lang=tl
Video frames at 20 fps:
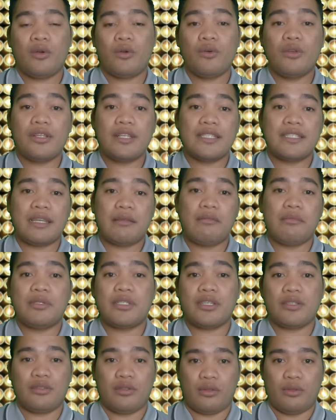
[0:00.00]
Kung nagsasabi
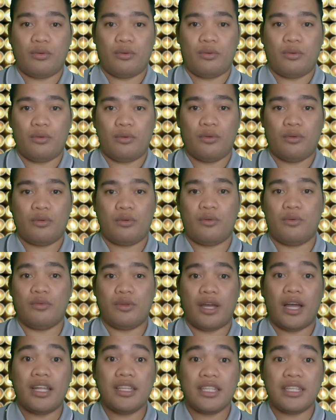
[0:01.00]
siya ng totoo,
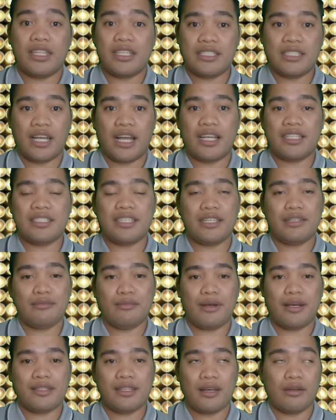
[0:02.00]
kung nakatitig siya. Kasi
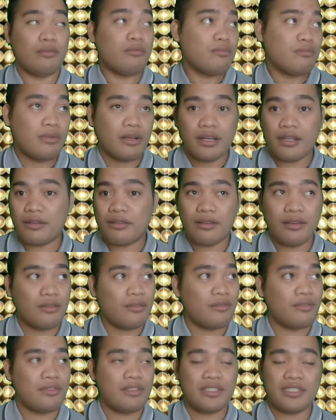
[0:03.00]
yung mga tao, pag
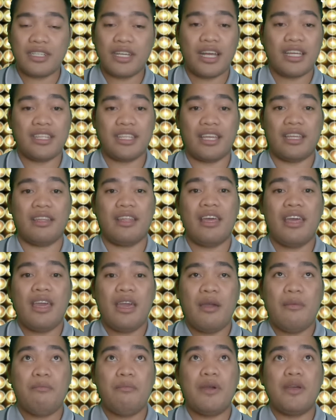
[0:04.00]
ganun-ganun, hindi siya nakatingin.
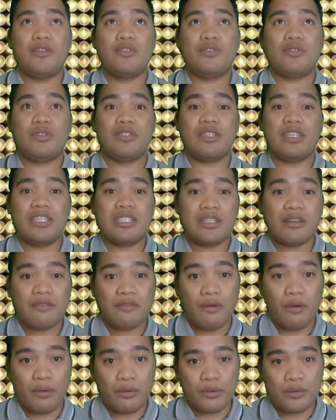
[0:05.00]
Medyo hindi siya
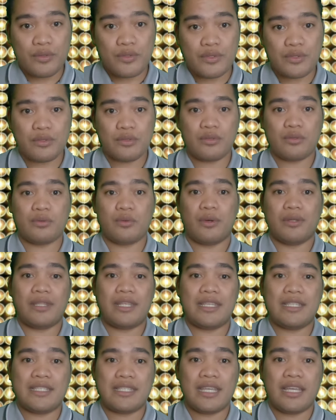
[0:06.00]
focus to what
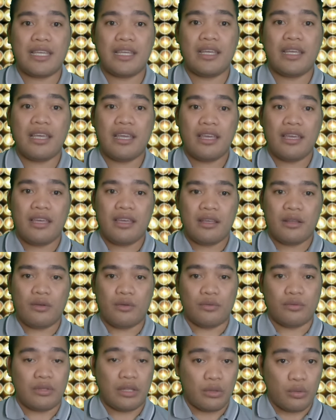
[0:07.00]
he say.
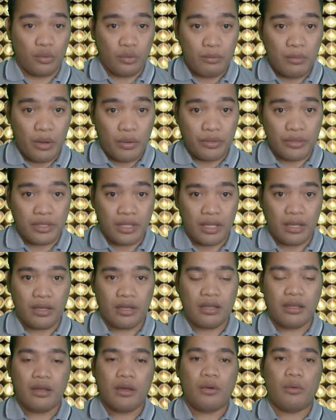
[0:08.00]
Kung totoo ba o hindi.
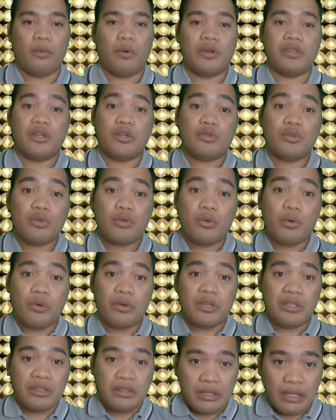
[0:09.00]
Whether
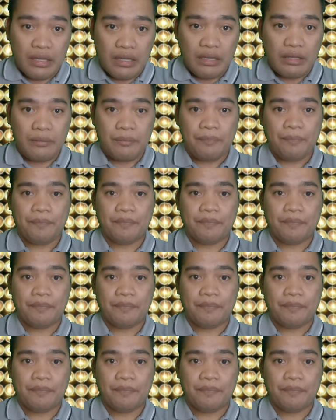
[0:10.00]
totoo o hindi.